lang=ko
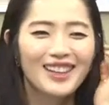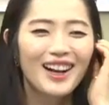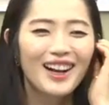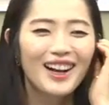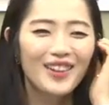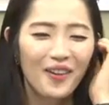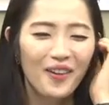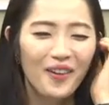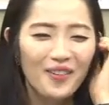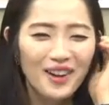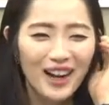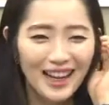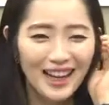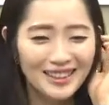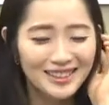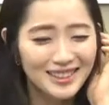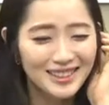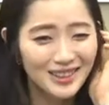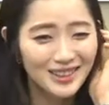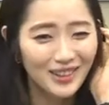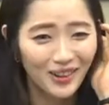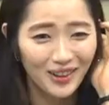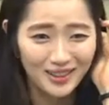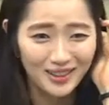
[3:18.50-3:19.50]
귀가 너무
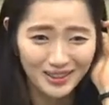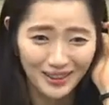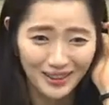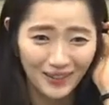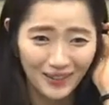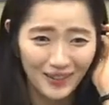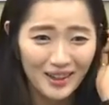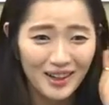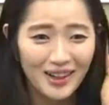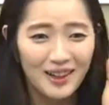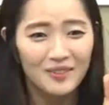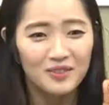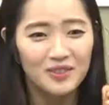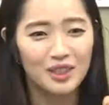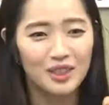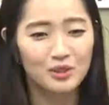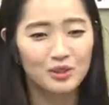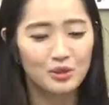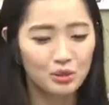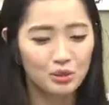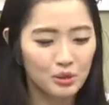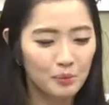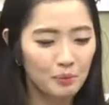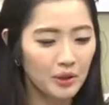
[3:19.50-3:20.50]
간지러웠어. 진짜
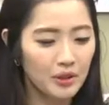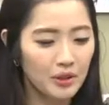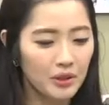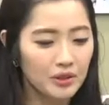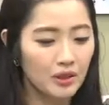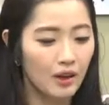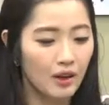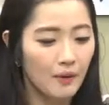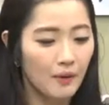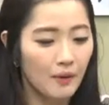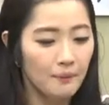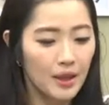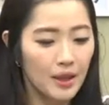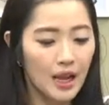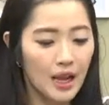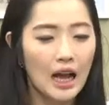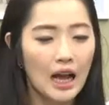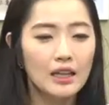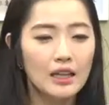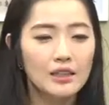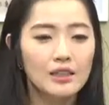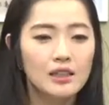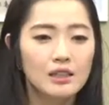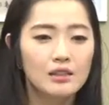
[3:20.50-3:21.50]
죽을 뻔했어.
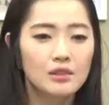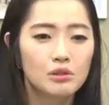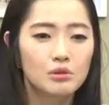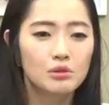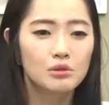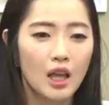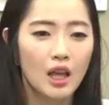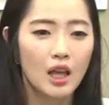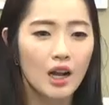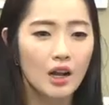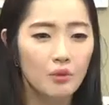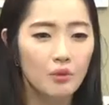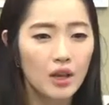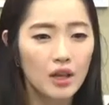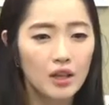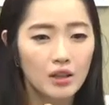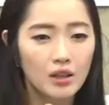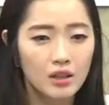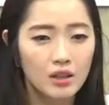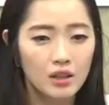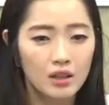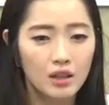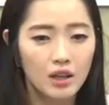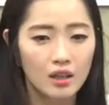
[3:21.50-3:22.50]
아니, 그리고 내가 왜
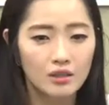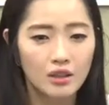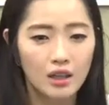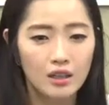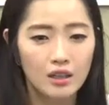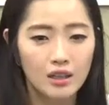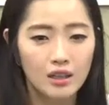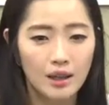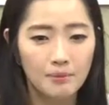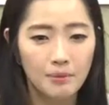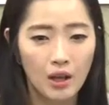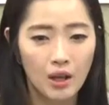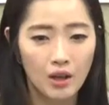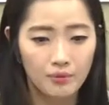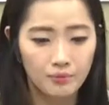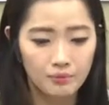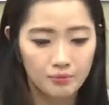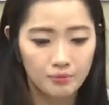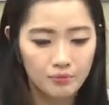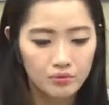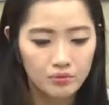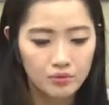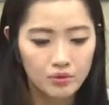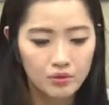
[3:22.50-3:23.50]
귀가
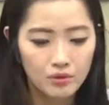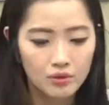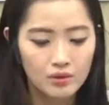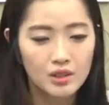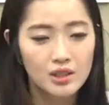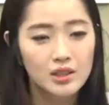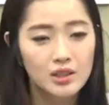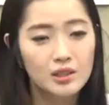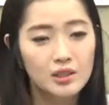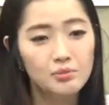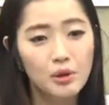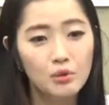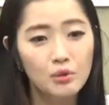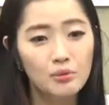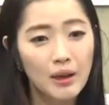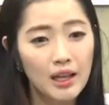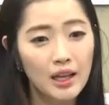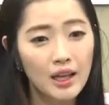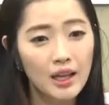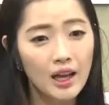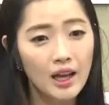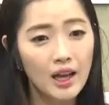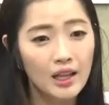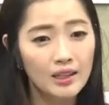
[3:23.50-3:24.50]
그랬냐면, 20대
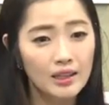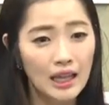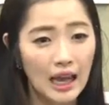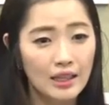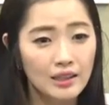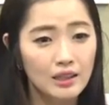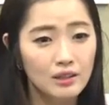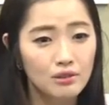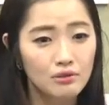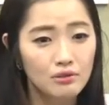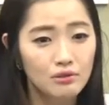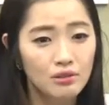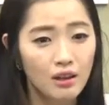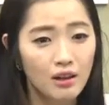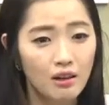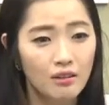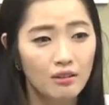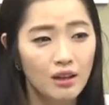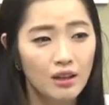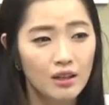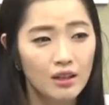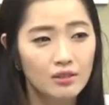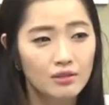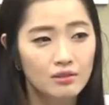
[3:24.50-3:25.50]
후반 아니고요.
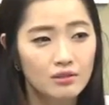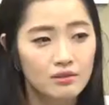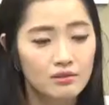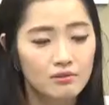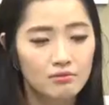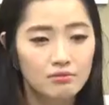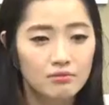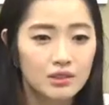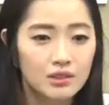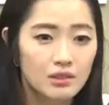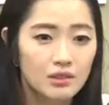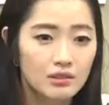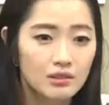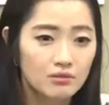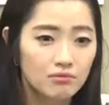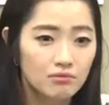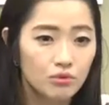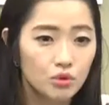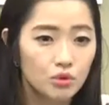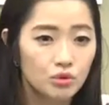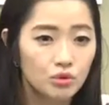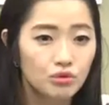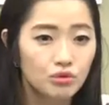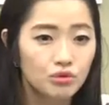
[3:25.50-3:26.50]
한
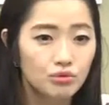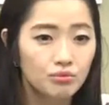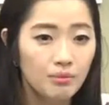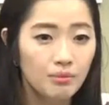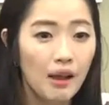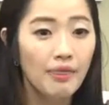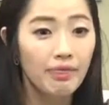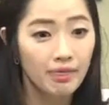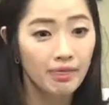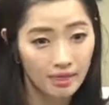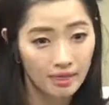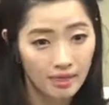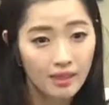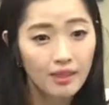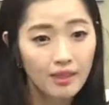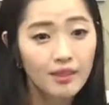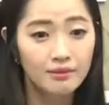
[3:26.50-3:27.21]
중반?